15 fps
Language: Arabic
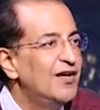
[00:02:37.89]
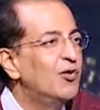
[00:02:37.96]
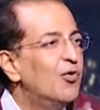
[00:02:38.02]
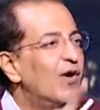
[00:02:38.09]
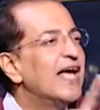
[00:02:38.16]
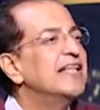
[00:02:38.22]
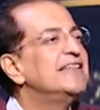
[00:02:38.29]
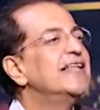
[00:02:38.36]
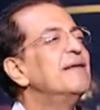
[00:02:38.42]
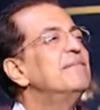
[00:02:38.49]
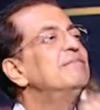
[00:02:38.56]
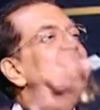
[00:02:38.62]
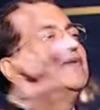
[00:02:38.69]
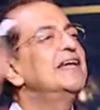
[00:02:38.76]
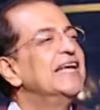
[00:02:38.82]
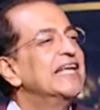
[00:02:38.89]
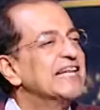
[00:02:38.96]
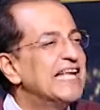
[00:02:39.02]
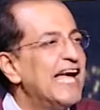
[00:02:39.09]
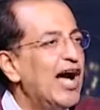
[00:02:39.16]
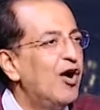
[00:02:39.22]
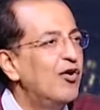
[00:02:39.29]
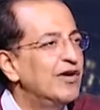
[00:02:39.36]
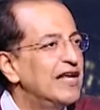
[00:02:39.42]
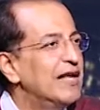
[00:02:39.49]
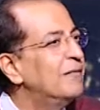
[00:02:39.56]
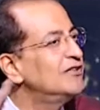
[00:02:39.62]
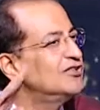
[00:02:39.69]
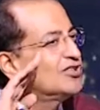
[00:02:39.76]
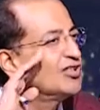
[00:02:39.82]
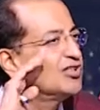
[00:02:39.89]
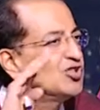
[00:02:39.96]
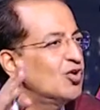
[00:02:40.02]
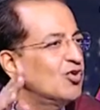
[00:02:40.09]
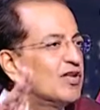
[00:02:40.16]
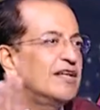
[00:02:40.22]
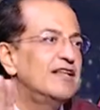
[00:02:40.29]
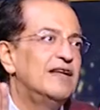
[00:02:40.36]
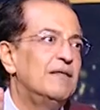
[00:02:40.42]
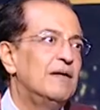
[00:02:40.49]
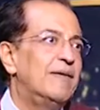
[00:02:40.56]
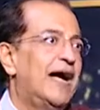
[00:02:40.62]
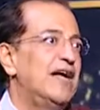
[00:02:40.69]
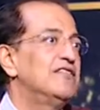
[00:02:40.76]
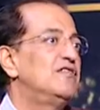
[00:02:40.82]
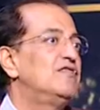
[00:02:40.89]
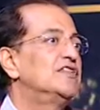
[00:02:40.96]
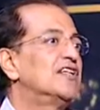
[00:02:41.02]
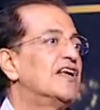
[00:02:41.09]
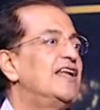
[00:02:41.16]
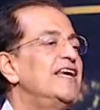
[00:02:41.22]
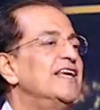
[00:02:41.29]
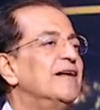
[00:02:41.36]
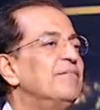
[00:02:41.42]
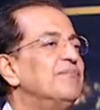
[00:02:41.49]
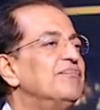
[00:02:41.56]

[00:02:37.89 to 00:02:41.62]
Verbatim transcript: ويتم ارجاعه الى مصر شكرا للمباحث الفيدراليه معنى ايه